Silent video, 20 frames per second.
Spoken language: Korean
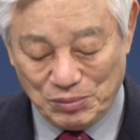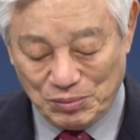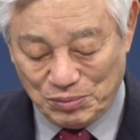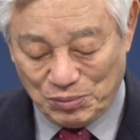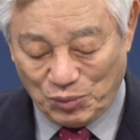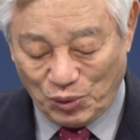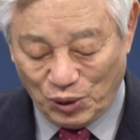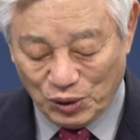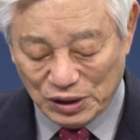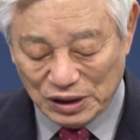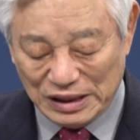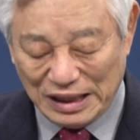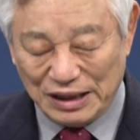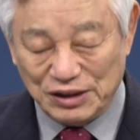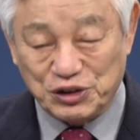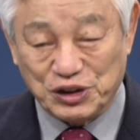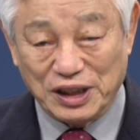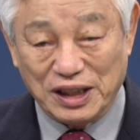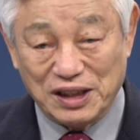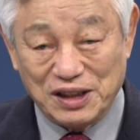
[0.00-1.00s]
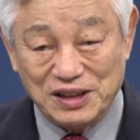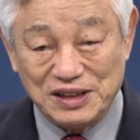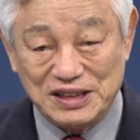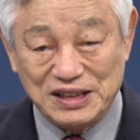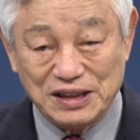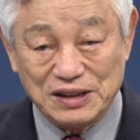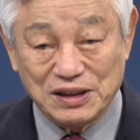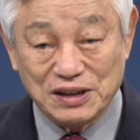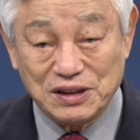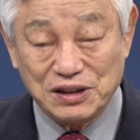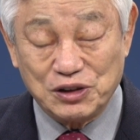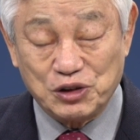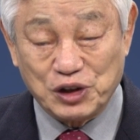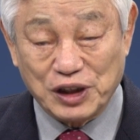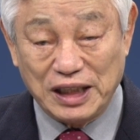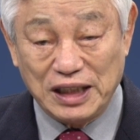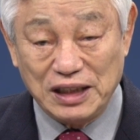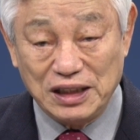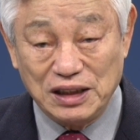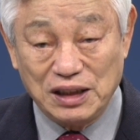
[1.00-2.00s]
모든 아이 죄를 지은 그
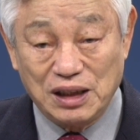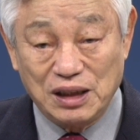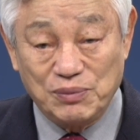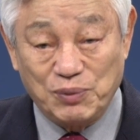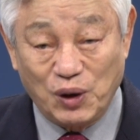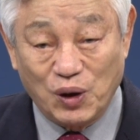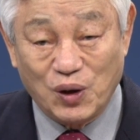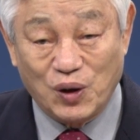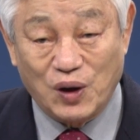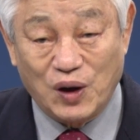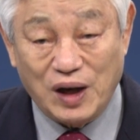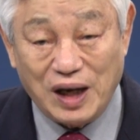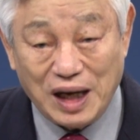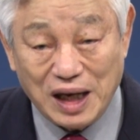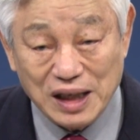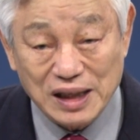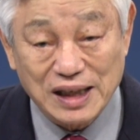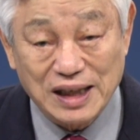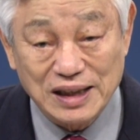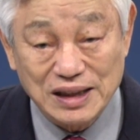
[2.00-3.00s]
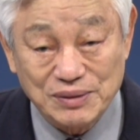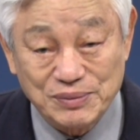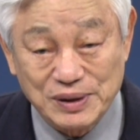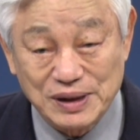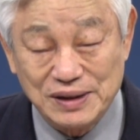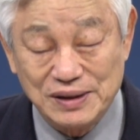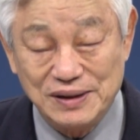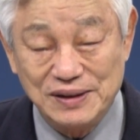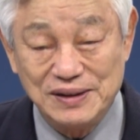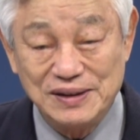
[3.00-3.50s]
죄인을 보고 하나님은